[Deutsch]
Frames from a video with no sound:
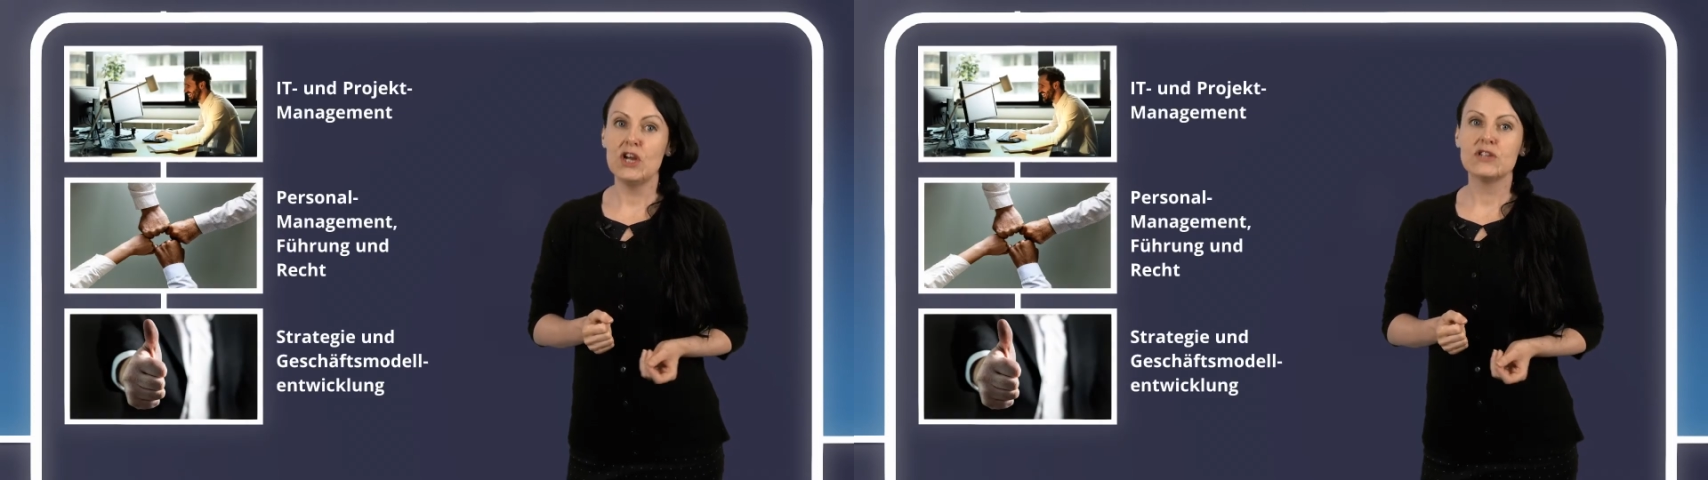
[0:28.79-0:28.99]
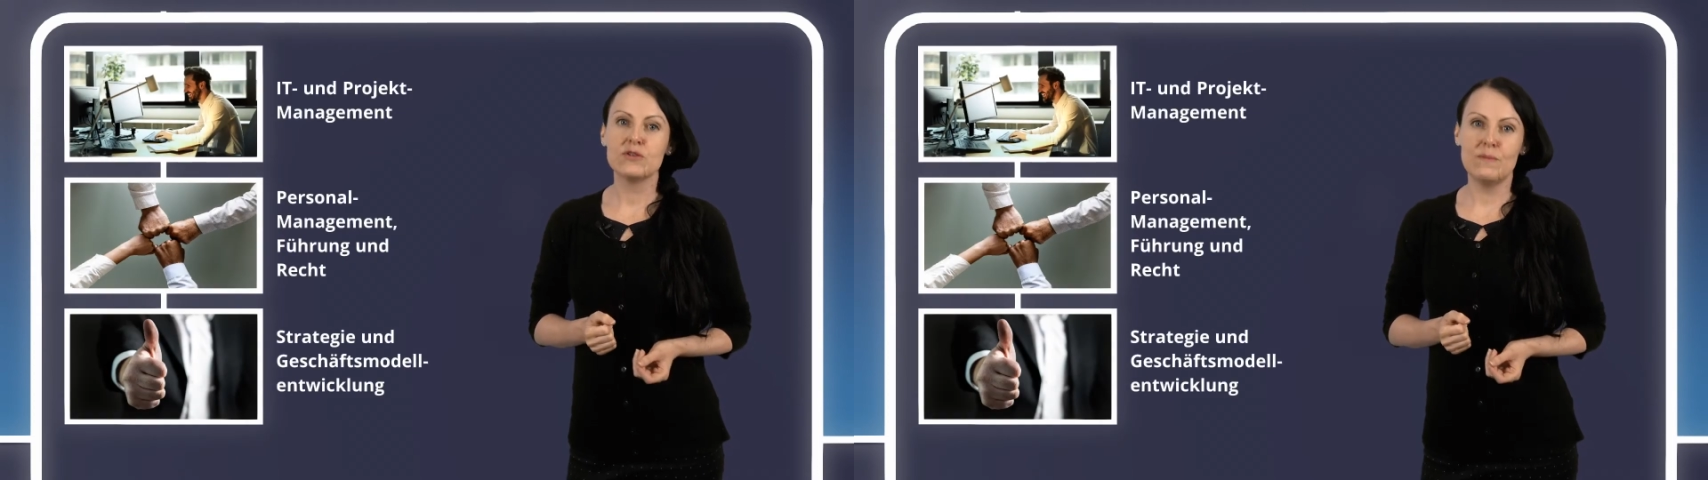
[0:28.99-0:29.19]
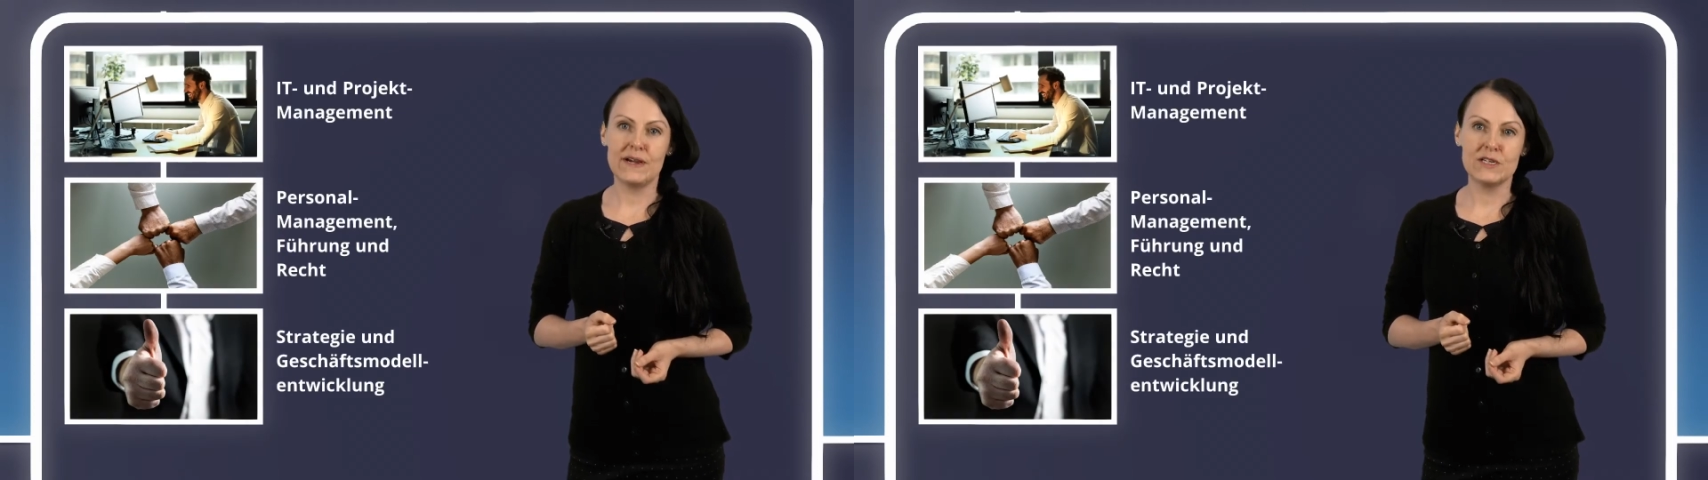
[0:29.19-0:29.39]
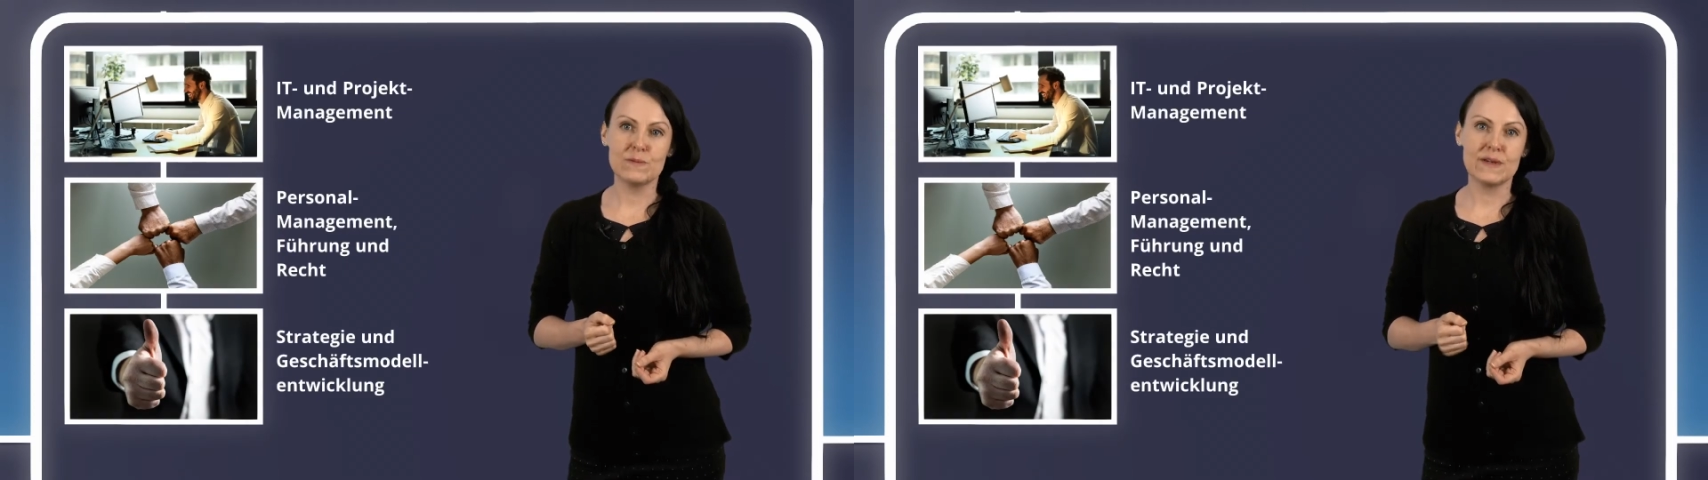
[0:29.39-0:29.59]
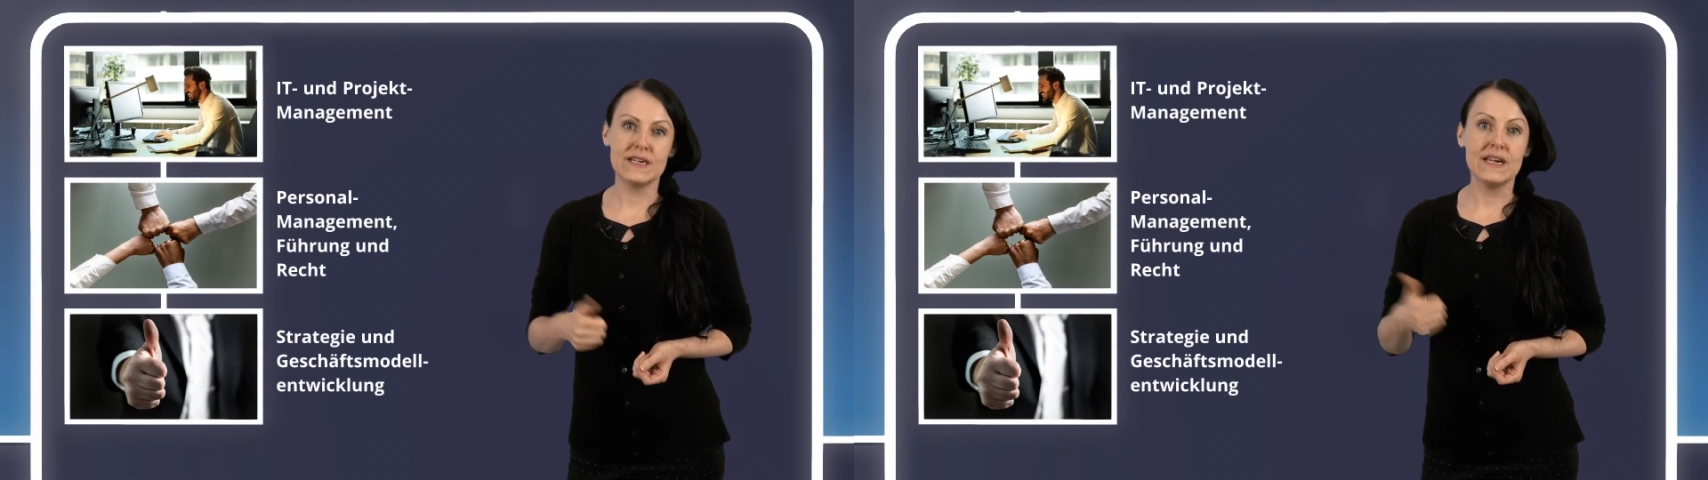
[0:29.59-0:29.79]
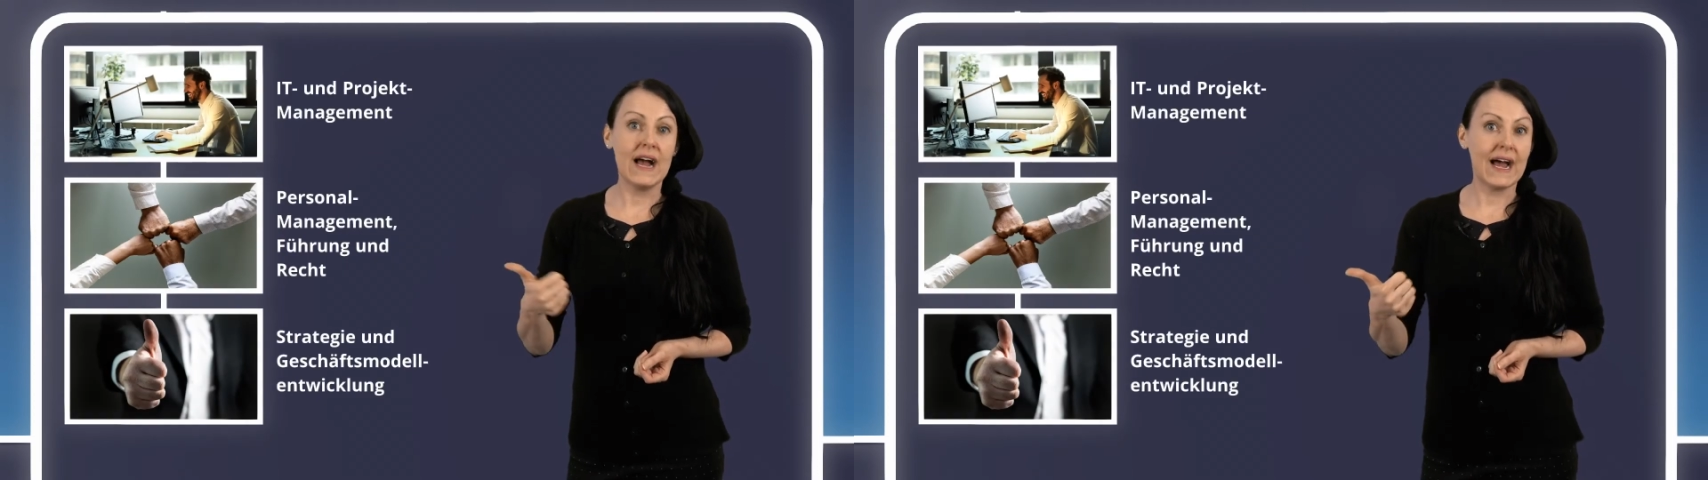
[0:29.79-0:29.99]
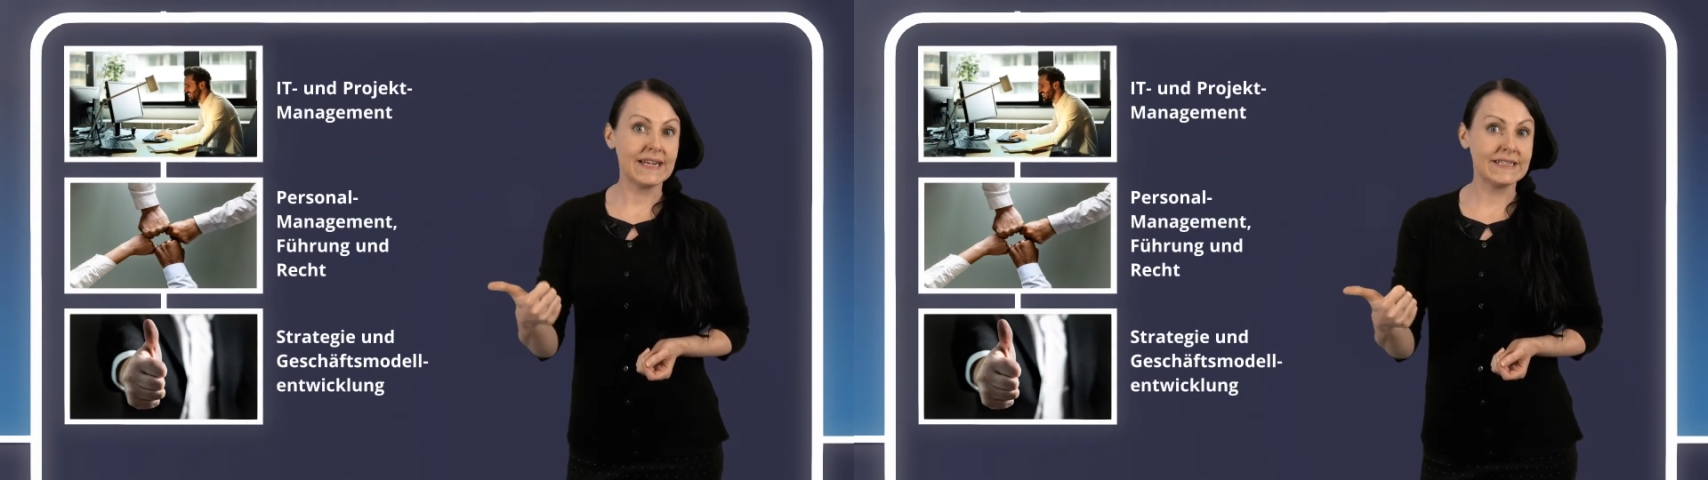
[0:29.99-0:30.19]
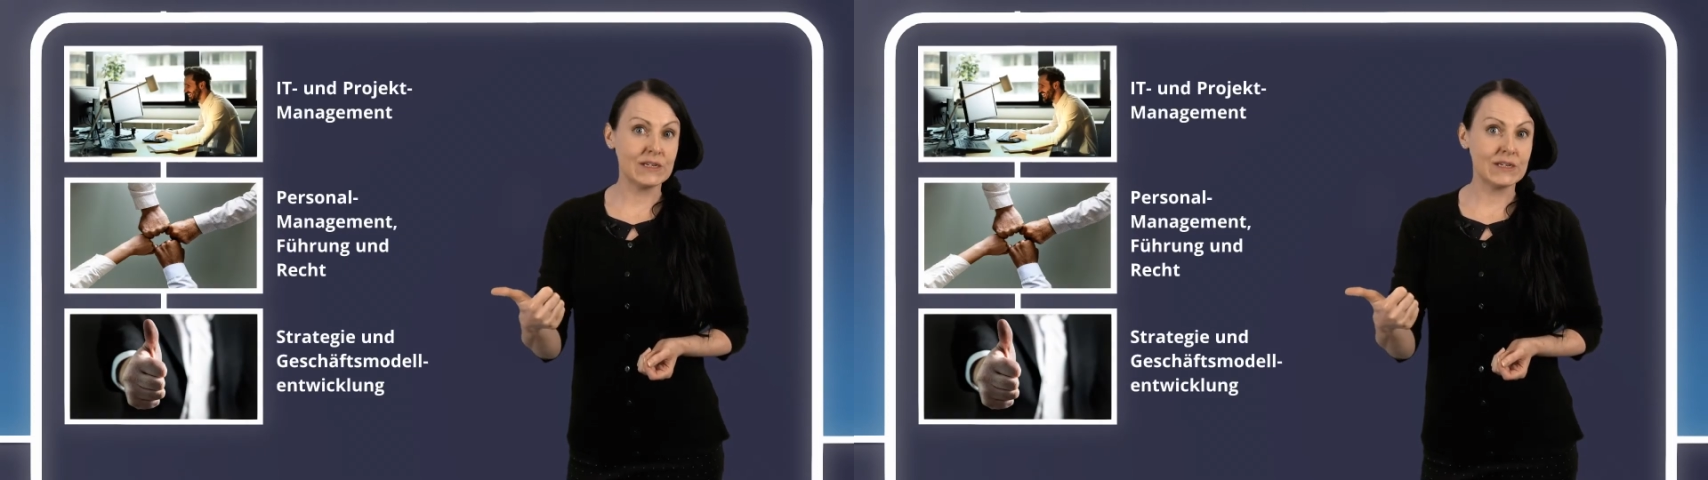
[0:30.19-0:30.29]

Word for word: zum Beispiel IT-